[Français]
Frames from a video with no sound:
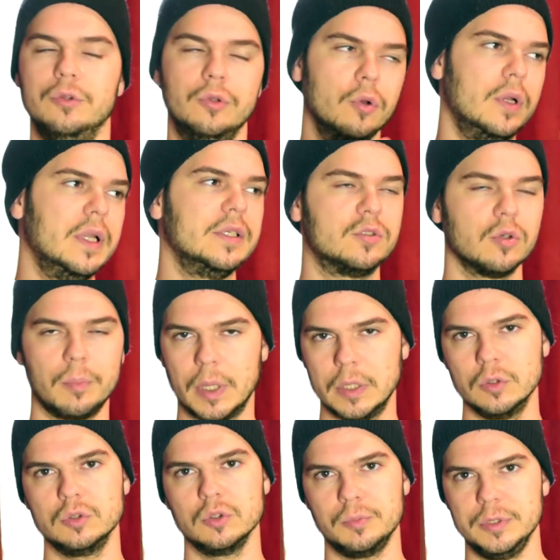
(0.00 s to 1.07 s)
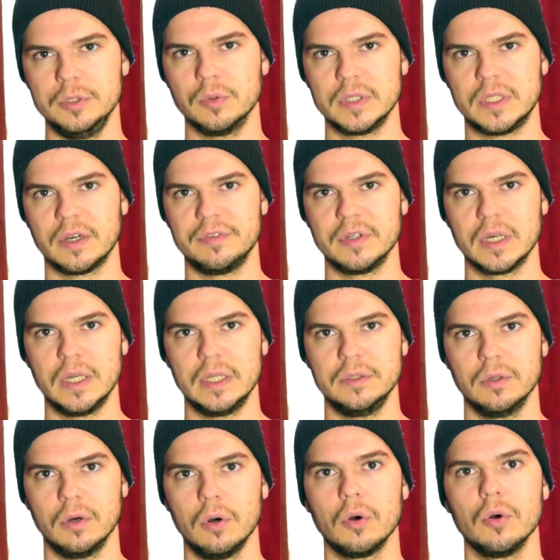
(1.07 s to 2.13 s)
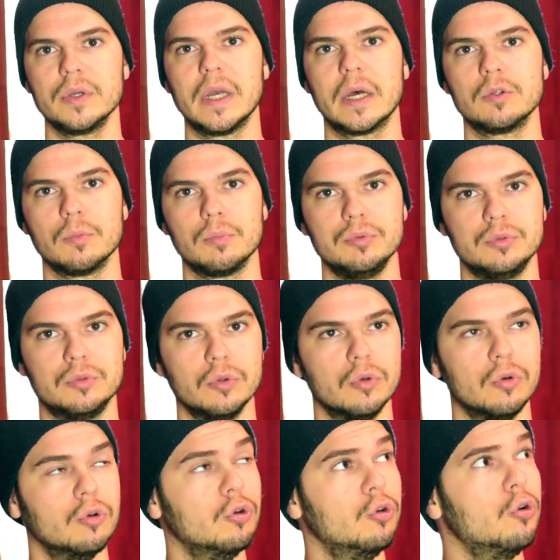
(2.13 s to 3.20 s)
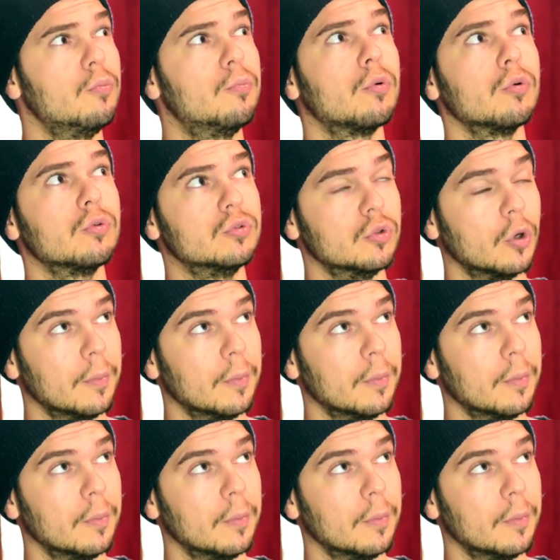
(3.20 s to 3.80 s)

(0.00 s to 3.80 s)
Ne laissons pas nos opinions interférer là-dedans, regardons plutôt le bon goût au